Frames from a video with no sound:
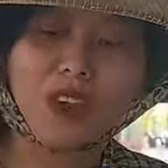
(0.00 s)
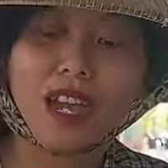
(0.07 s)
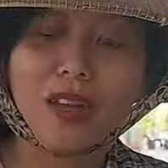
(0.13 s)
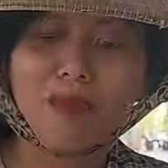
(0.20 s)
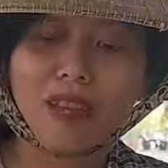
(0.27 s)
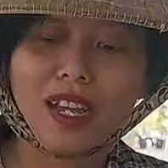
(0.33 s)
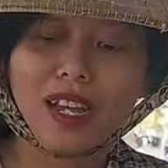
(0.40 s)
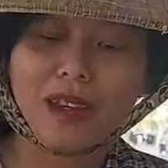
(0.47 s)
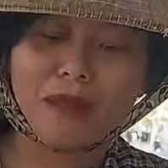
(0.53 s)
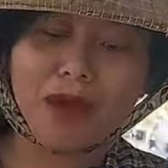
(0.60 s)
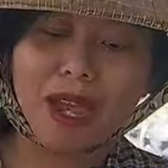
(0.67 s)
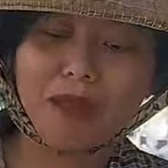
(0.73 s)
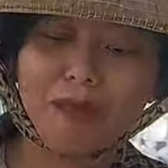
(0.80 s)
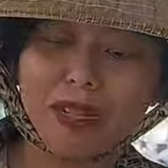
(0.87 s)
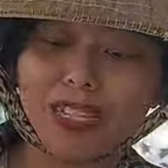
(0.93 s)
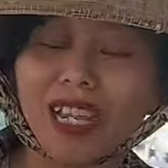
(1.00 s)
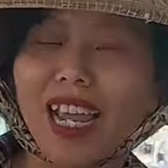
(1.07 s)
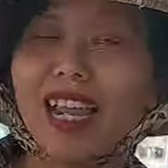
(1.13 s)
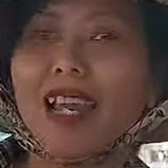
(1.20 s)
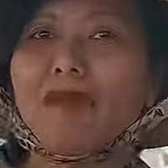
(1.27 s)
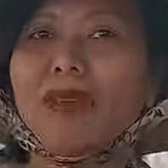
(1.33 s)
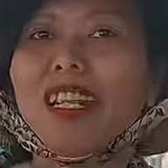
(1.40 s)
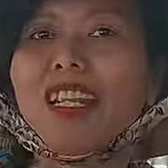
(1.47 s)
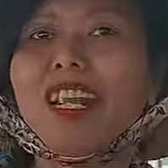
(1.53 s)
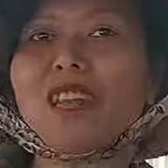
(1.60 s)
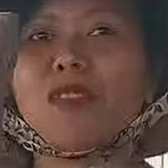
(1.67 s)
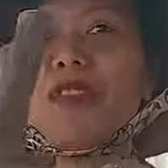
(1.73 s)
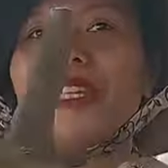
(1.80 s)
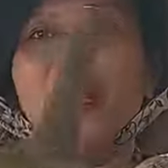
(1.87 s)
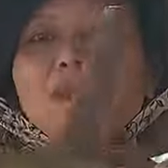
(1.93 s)
của em là bán bữa là
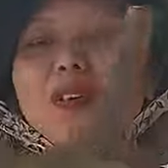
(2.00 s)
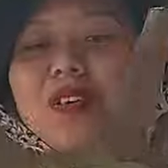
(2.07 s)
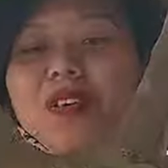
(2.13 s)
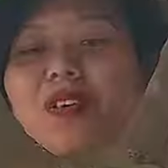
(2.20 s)
cuối năm rồi